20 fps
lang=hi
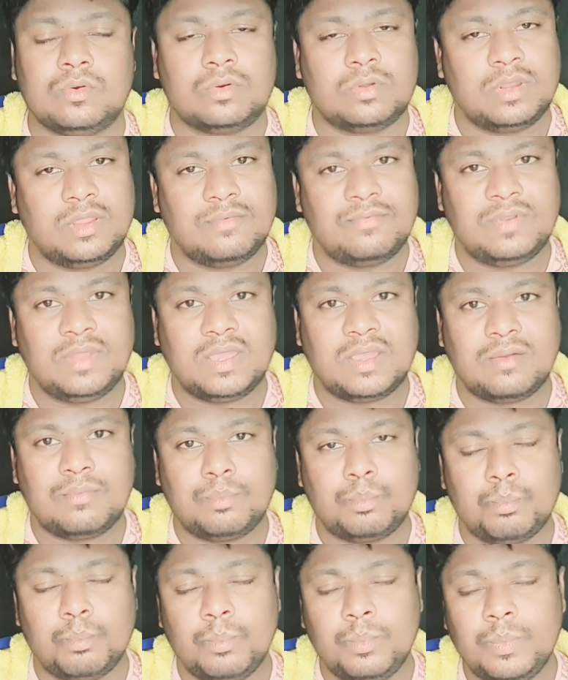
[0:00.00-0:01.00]
रेफरी का
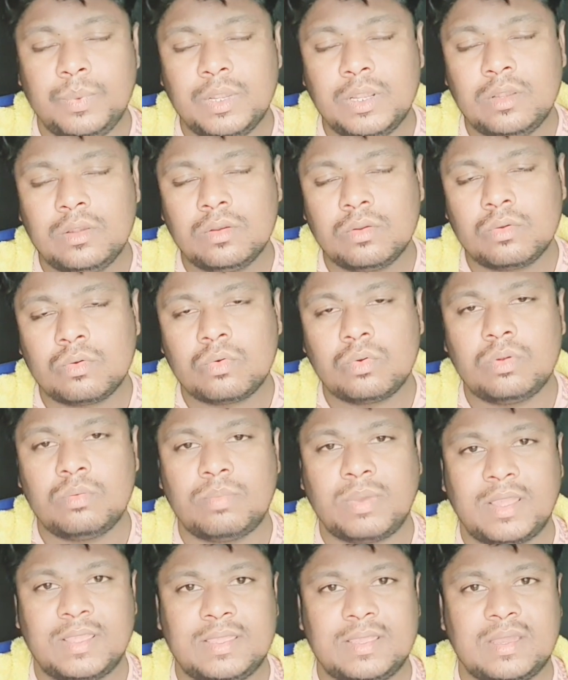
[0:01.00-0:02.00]
बिल्कुल
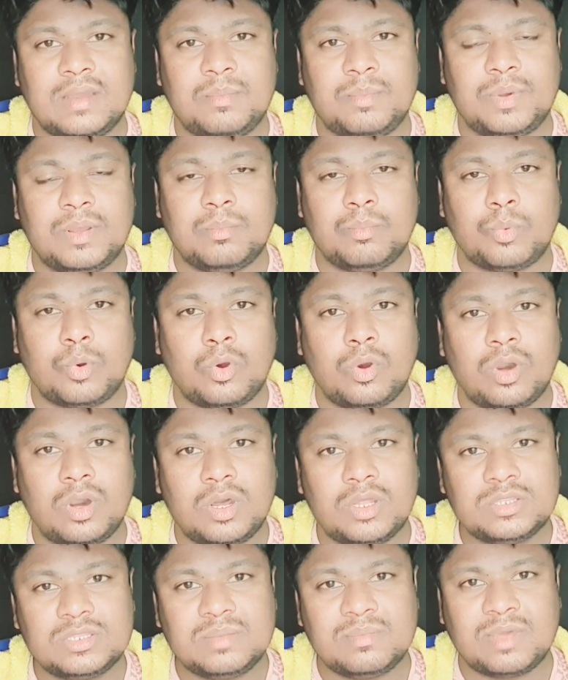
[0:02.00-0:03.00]
भाई यहाँ पर
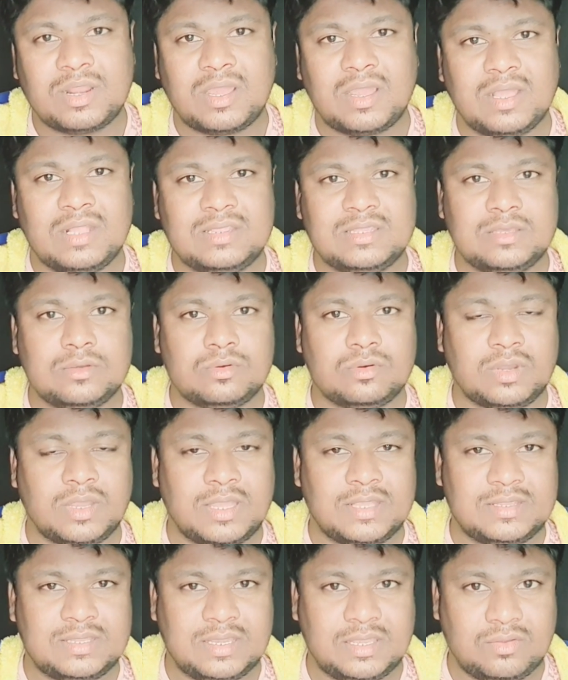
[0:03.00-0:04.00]
बहुत ही बड़ा गलती हो गया
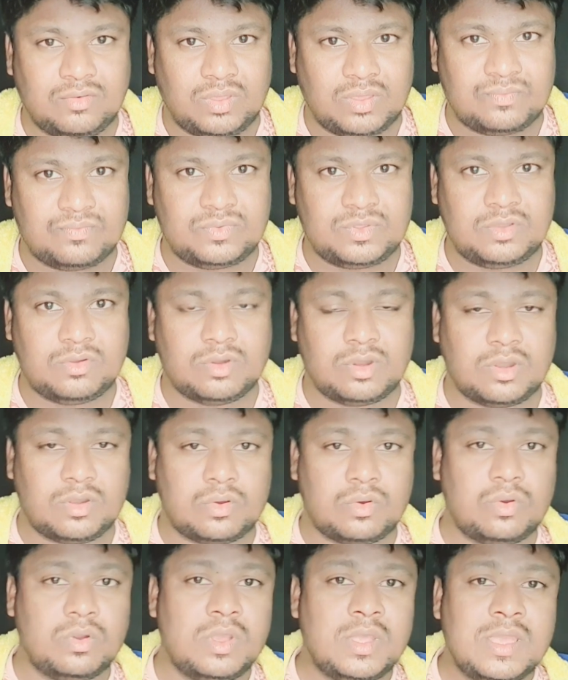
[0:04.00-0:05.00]
था क्योंकि एफसी गोवा
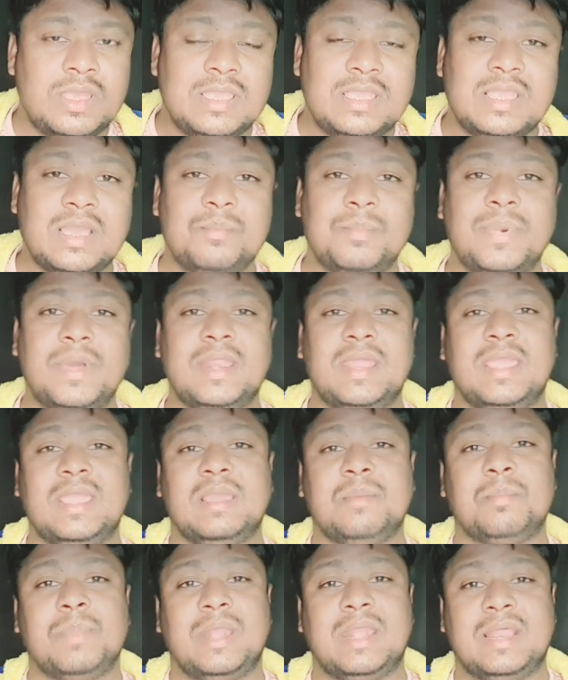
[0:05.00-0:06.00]
को यहाँ पर एक
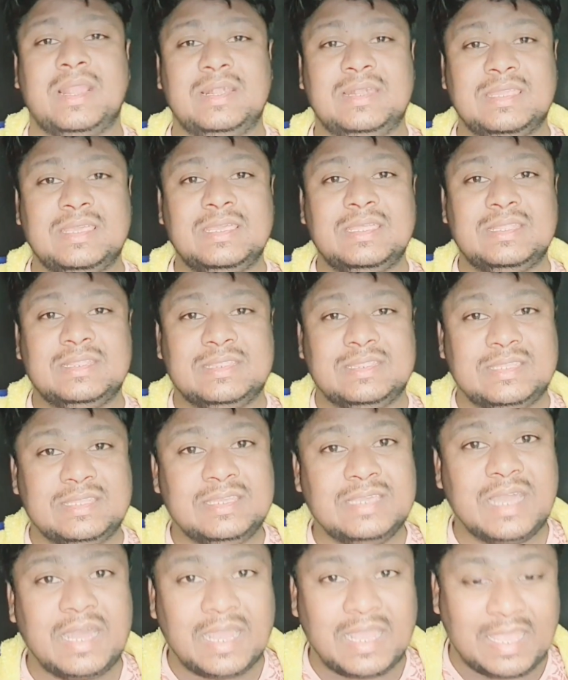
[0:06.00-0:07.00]
पेनाल्टी
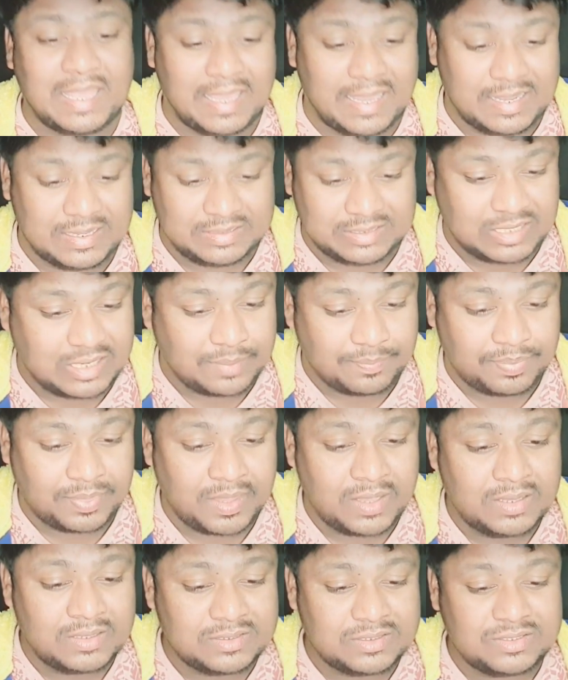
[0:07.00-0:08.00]
दिया गया था
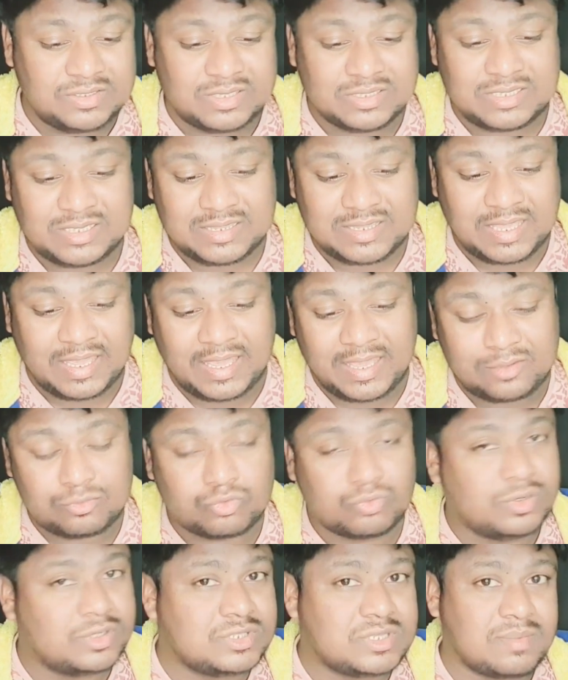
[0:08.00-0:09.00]
जिसके चलते एक
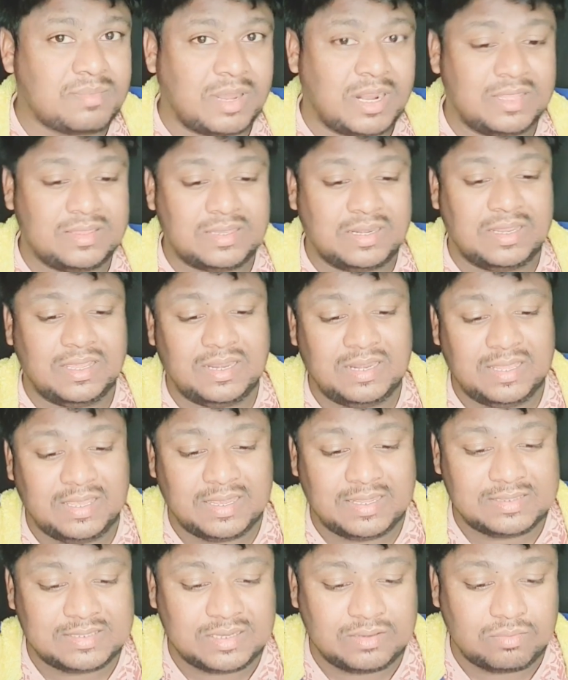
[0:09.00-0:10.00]
शून्य से भरत ले
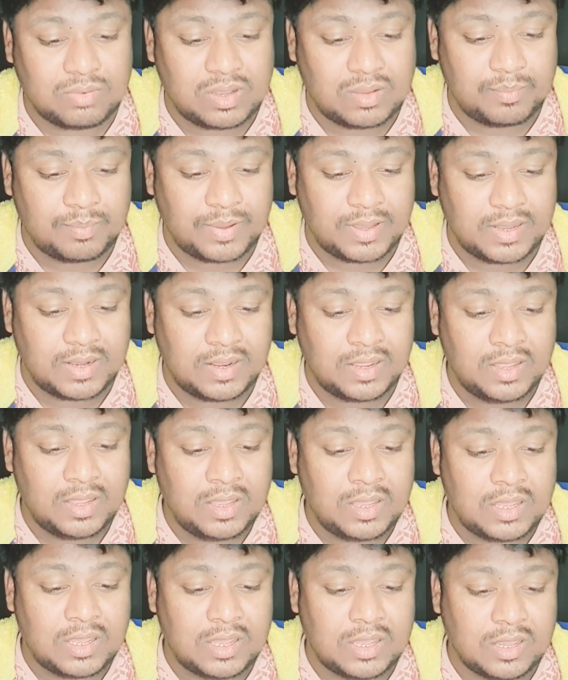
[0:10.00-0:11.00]
लिया था वहाँ पर
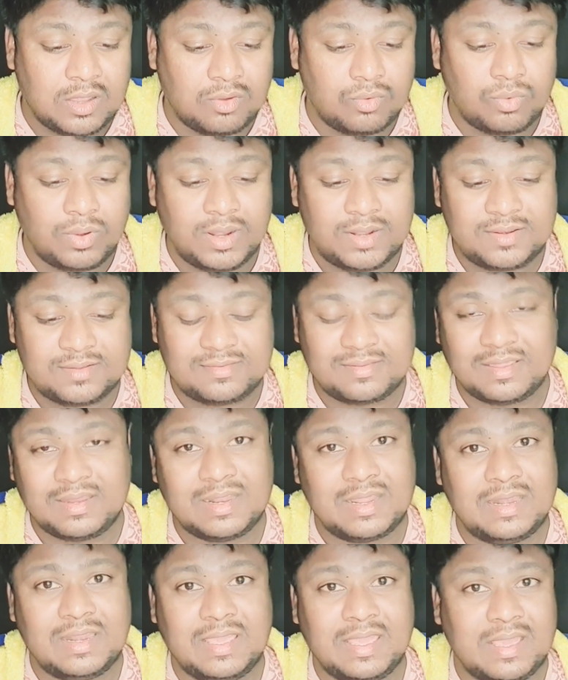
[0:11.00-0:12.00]
ग्रेट
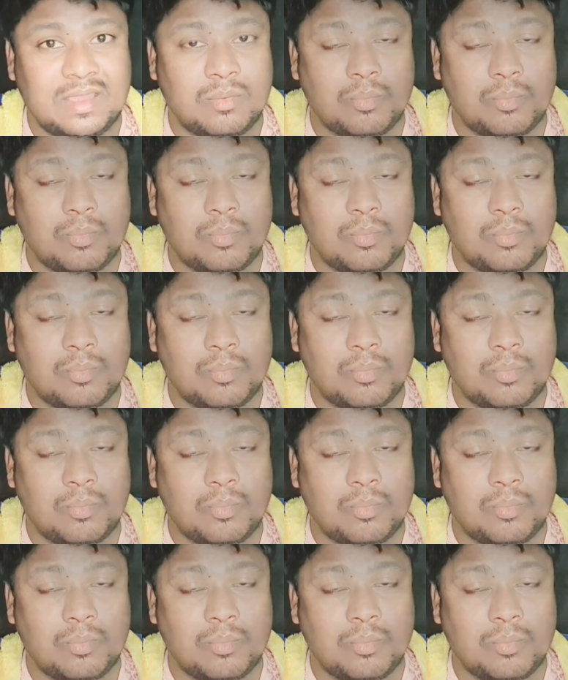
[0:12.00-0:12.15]
सेना ने एक